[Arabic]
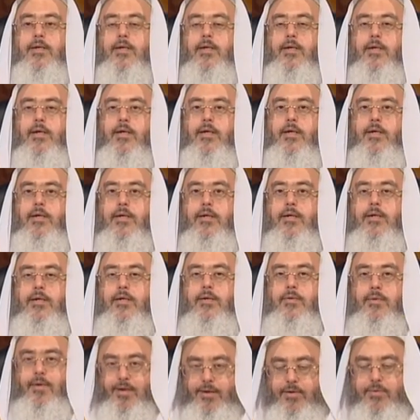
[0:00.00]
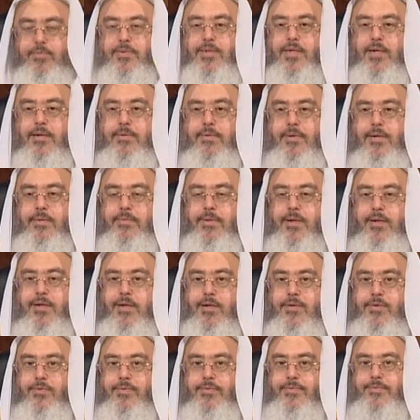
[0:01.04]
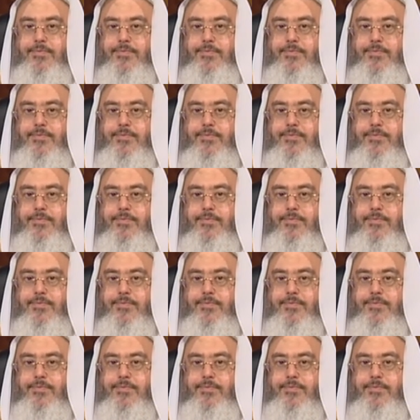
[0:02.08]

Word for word: السلام عليكم وعليكم السلام ورحمة طيب، الله وبركاته